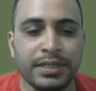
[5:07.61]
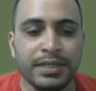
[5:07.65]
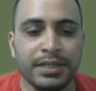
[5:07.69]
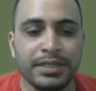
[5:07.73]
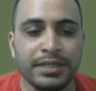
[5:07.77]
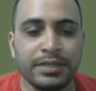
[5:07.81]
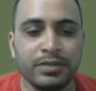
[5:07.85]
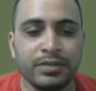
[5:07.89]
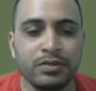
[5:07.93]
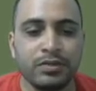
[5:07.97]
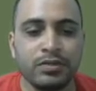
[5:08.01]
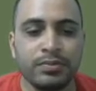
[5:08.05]

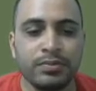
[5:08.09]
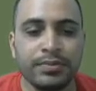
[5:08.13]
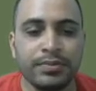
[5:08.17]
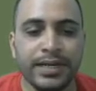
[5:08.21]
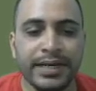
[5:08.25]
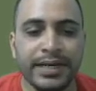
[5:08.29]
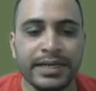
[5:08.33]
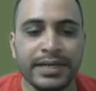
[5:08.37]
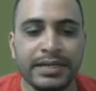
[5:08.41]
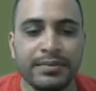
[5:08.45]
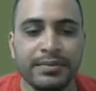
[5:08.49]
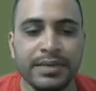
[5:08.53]
इंटू
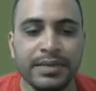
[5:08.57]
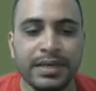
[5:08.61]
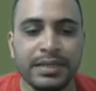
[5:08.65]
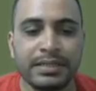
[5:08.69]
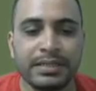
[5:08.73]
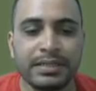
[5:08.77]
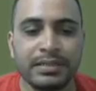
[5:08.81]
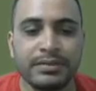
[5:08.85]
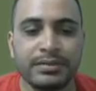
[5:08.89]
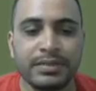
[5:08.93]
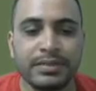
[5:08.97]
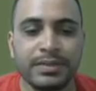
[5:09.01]
ब्रैकेट में ए
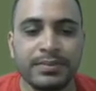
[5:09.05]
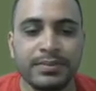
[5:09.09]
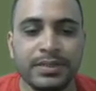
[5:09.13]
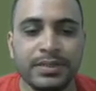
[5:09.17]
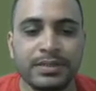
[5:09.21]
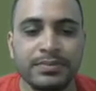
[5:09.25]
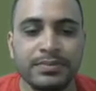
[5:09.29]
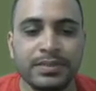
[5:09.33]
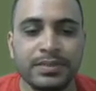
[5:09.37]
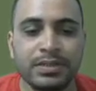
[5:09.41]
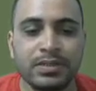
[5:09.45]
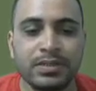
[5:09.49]
स्क्वायर प्लस
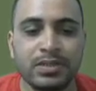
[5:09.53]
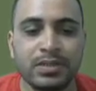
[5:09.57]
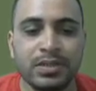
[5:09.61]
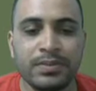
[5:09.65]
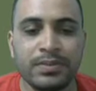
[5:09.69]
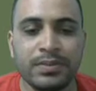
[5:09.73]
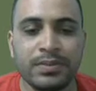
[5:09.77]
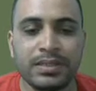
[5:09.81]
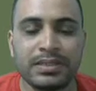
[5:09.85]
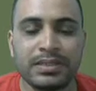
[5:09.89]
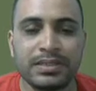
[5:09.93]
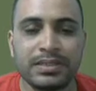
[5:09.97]
बी स्क्वायर
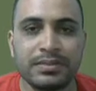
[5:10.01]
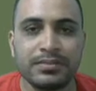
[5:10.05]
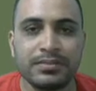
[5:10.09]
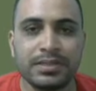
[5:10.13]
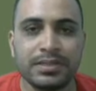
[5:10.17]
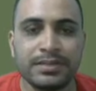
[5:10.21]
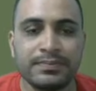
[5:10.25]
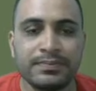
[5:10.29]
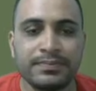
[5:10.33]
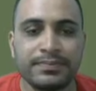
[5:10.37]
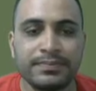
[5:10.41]
प्लस ए बी